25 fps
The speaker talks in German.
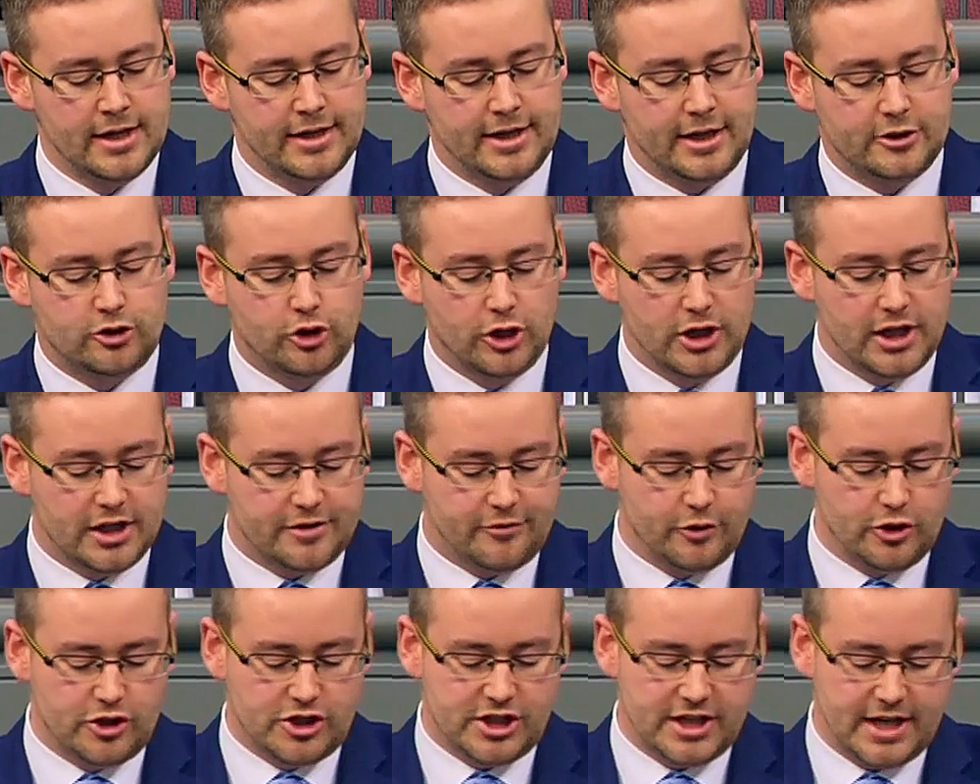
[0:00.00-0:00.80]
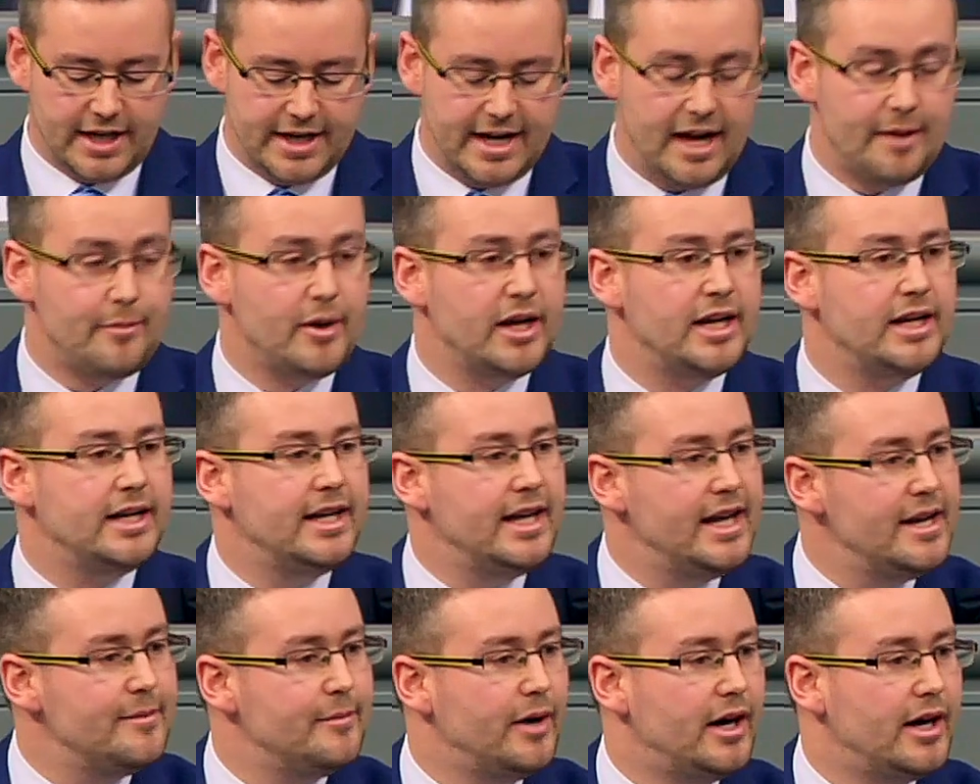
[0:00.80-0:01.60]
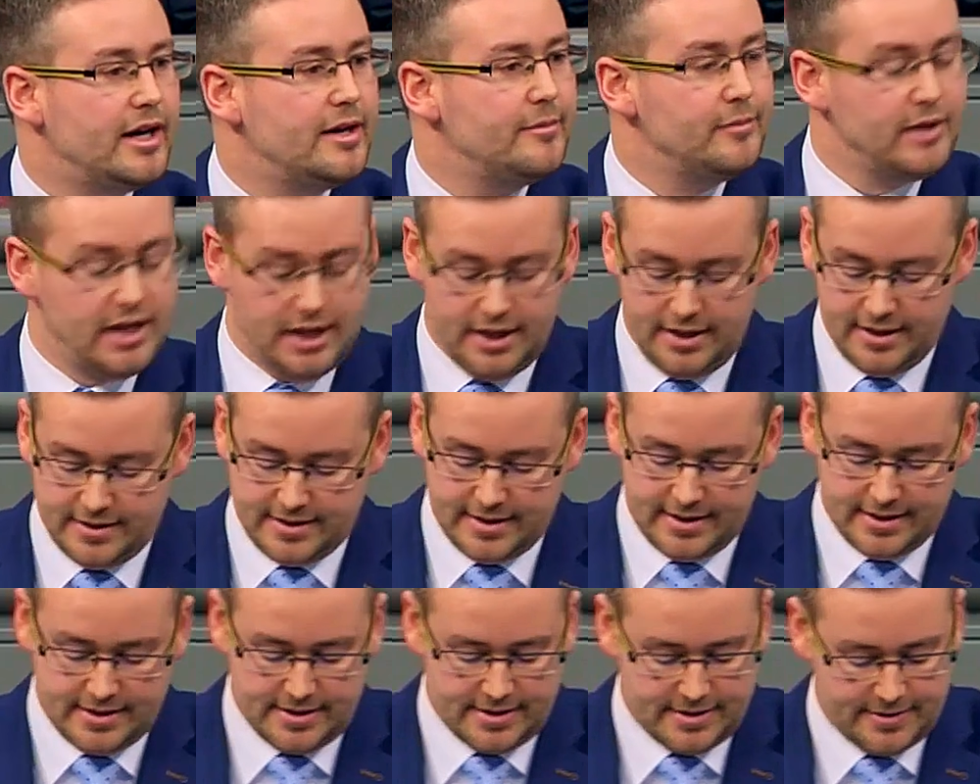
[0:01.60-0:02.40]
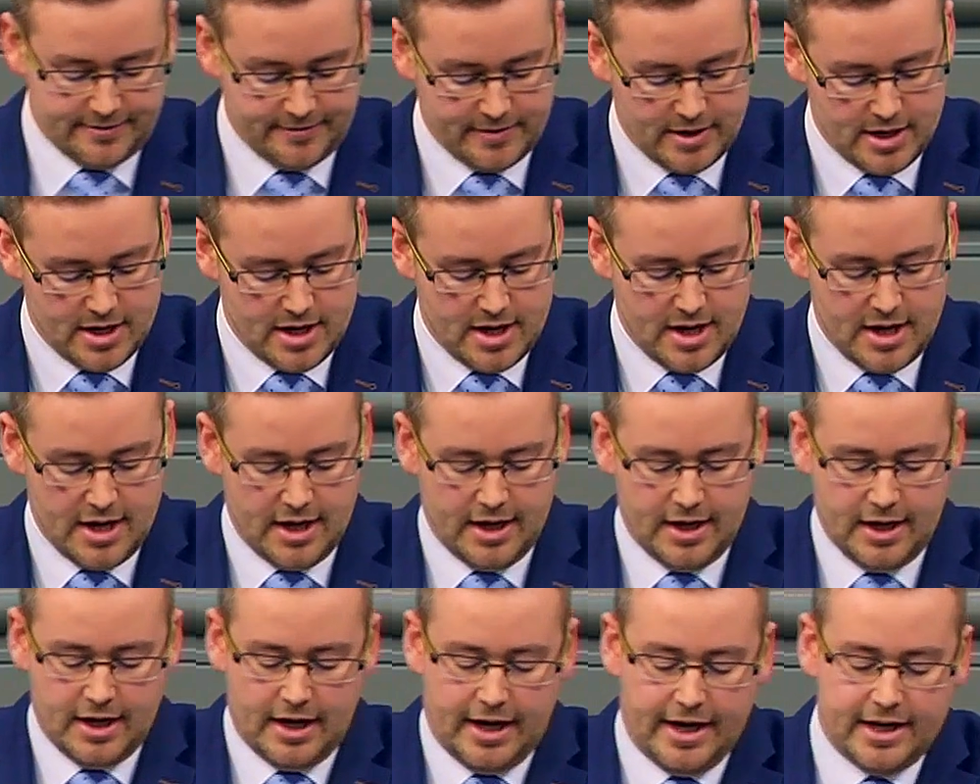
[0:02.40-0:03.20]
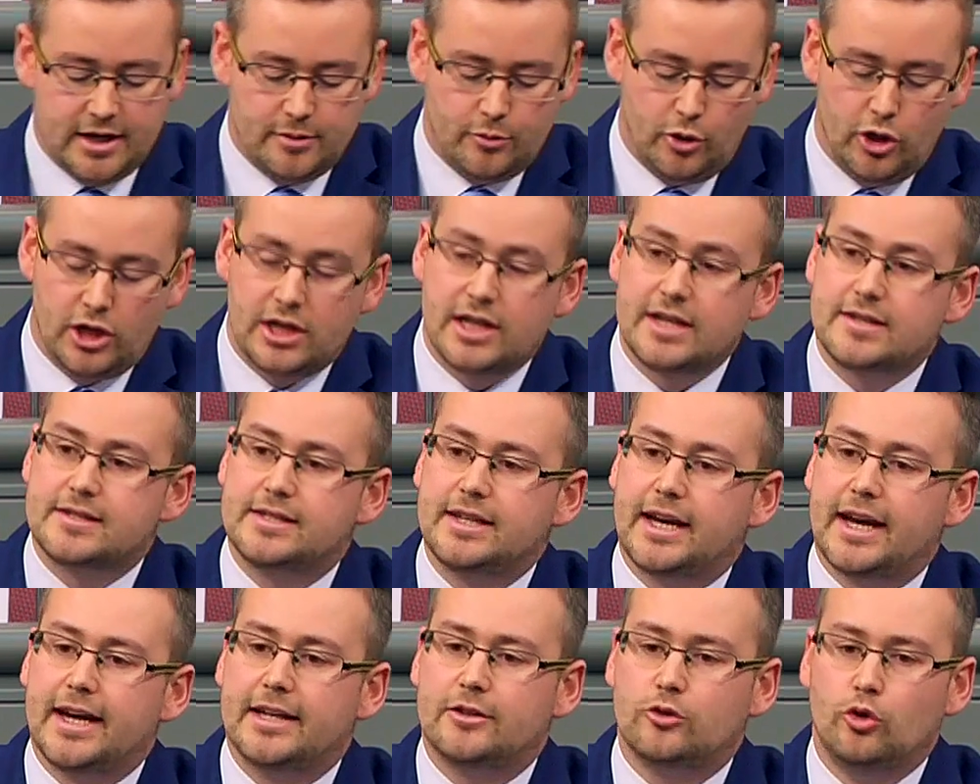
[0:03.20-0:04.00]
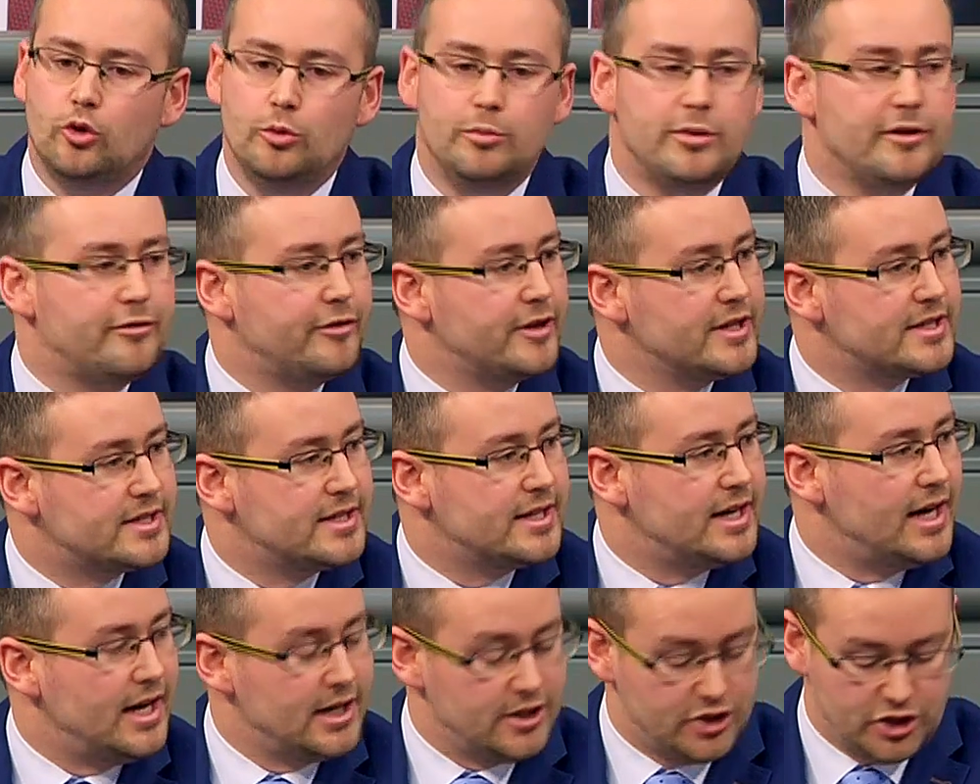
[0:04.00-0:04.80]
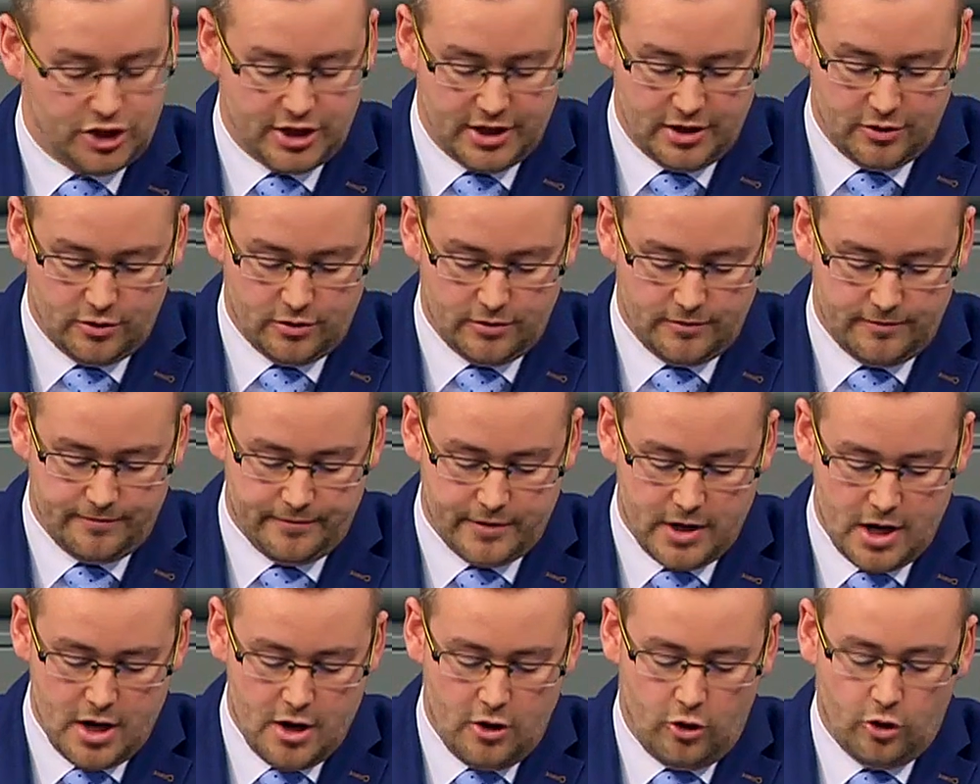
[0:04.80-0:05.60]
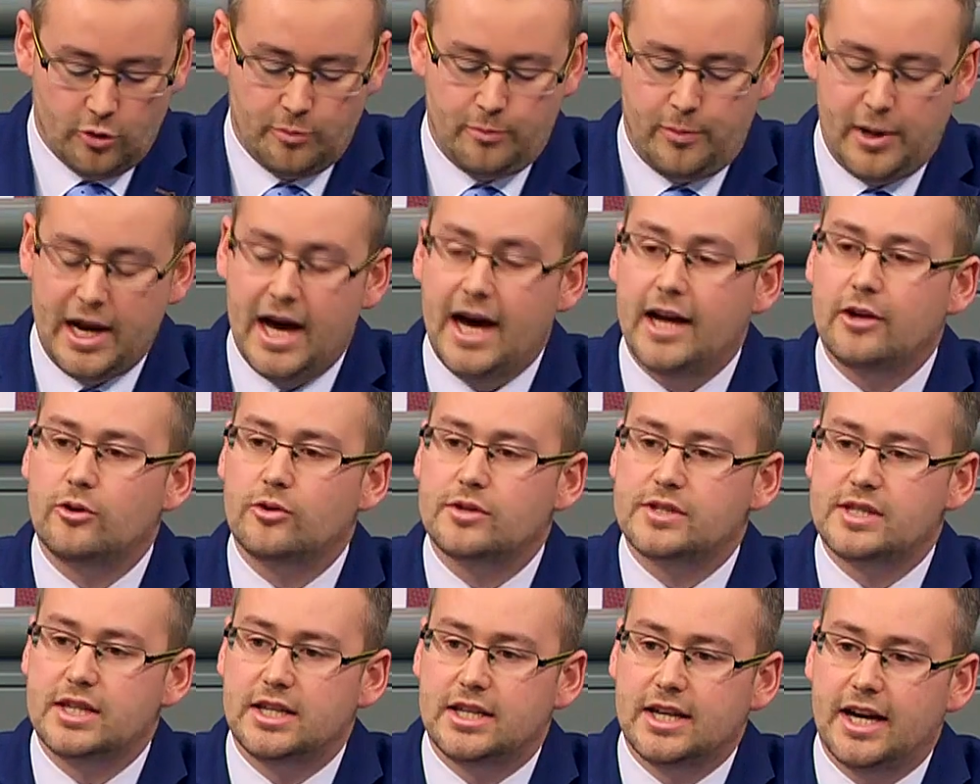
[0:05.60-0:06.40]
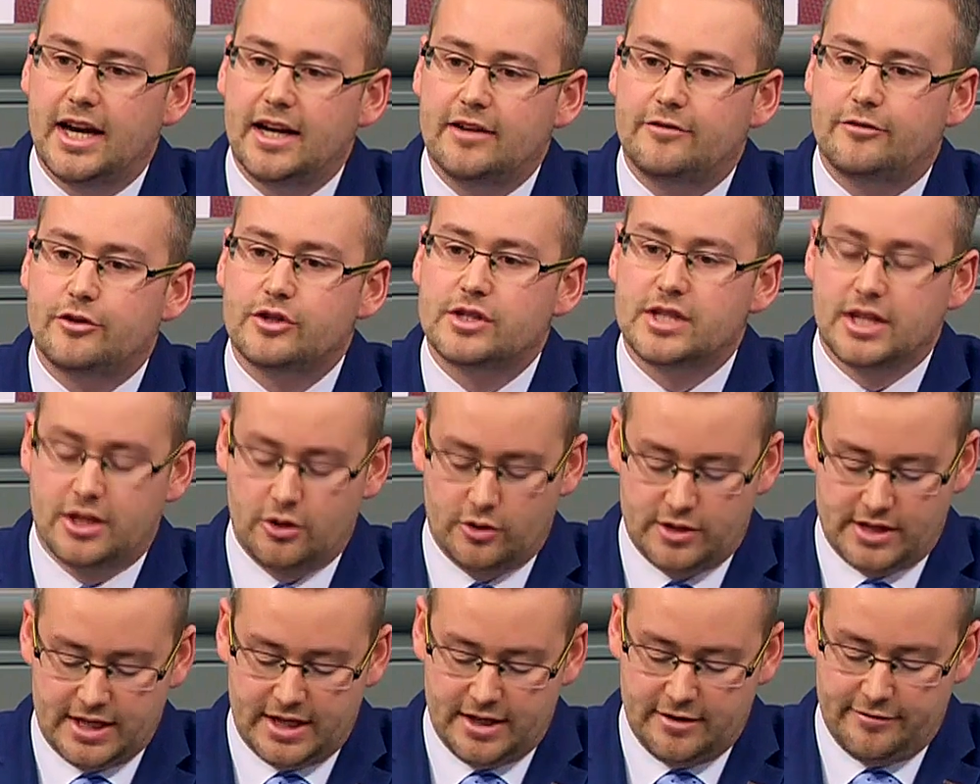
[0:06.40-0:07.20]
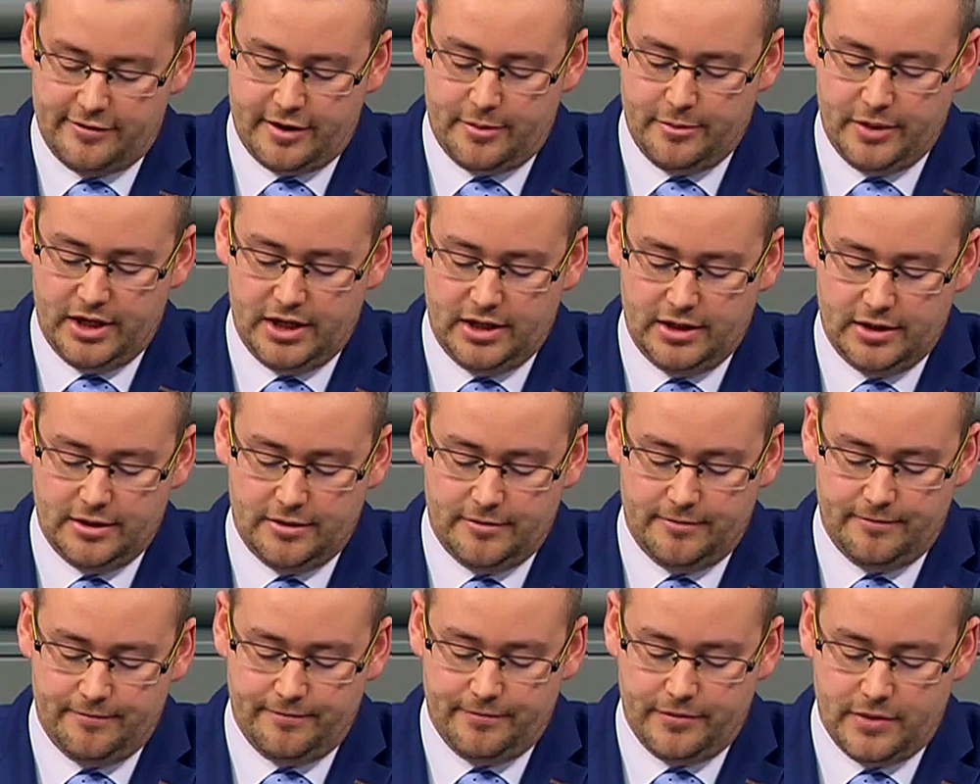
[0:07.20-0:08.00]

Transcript: Natürlich wünscht sich ein Arbeitnehmer im Gegensatz eine möglichst direkt unbefristete Anstellung und Planungssicherheit für sich und seine Familie.